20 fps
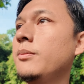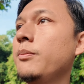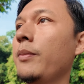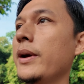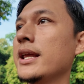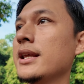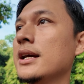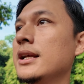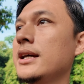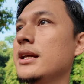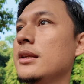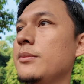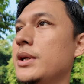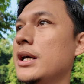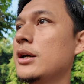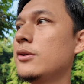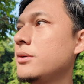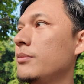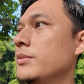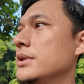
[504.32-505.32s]
pengen melihat
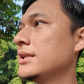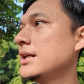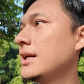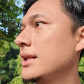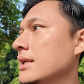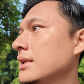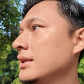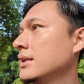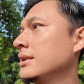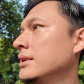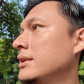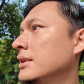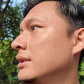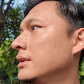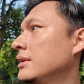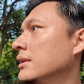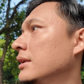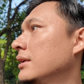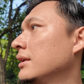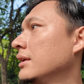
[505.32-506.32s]
biawak besar
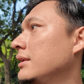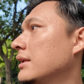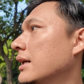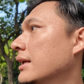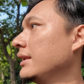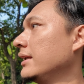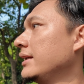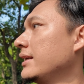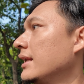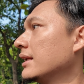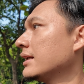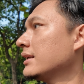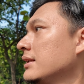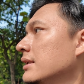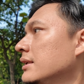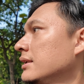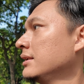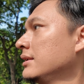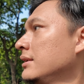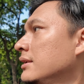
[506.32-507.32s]
dan liar
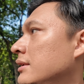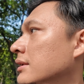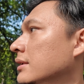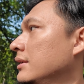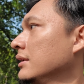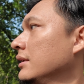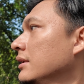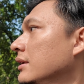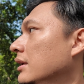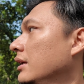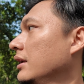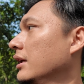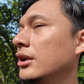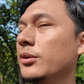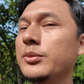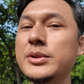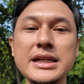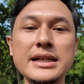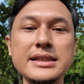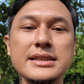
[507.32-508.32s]
itu
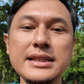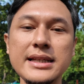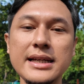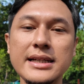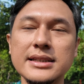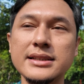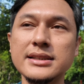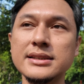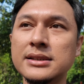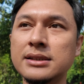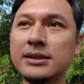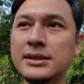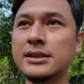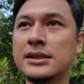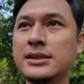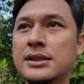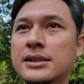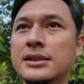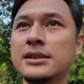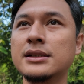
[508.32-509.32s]
bisa kesini aja
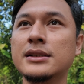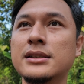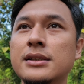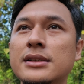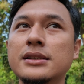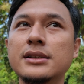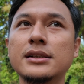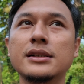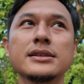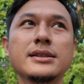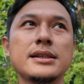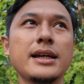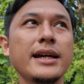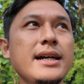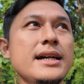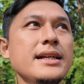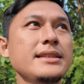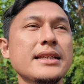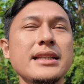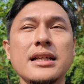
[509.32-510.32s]

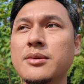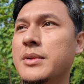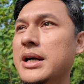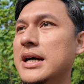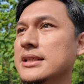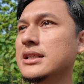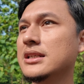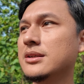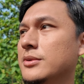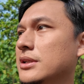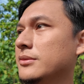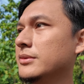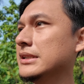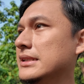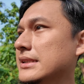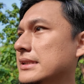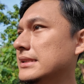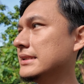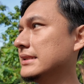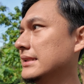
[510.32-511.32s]
saya senang banget sih
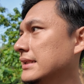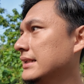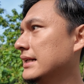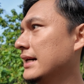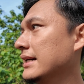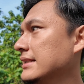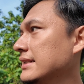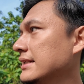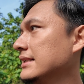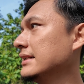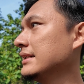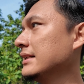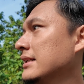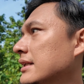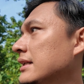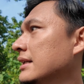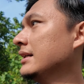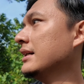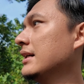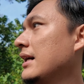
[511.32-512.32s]
teman-teman seenggaknya
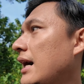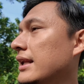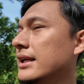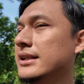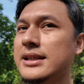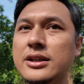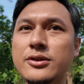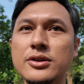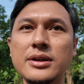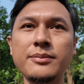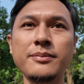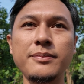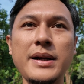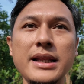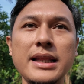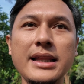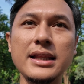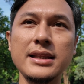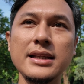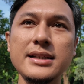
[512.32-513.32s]
ada satu
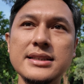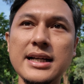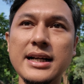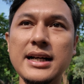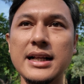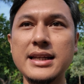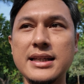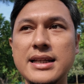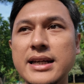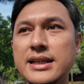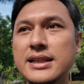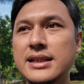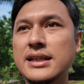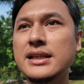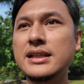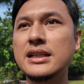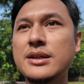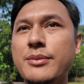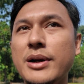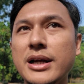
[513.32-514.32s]
tempat di Jakarta
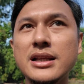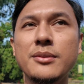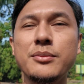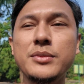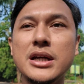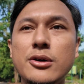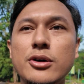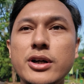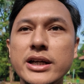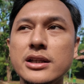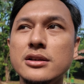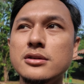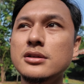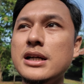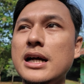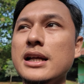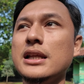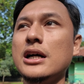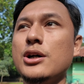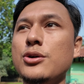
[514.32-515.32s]
ini di mana biawak itu
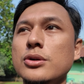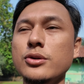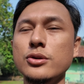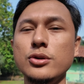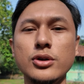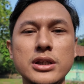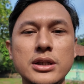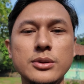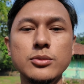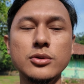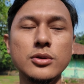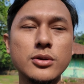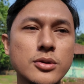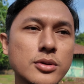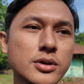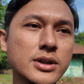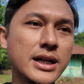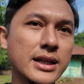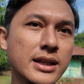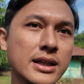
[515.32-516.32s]
nggak takut untuk
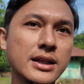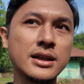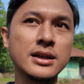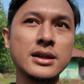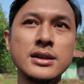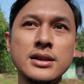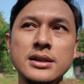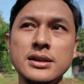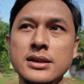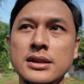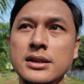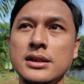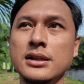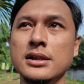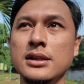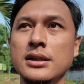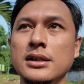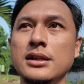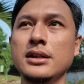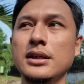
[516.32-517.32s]
diburu dan
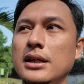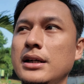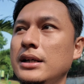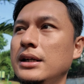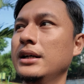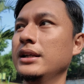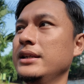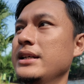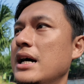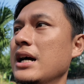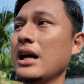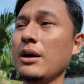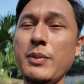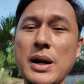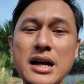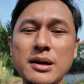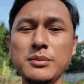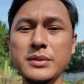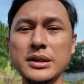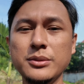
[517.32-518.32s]
uh, dianggap
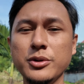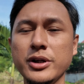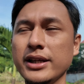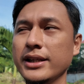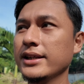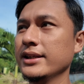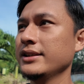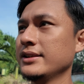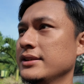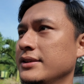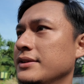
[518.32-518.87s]
hama mungkin ya.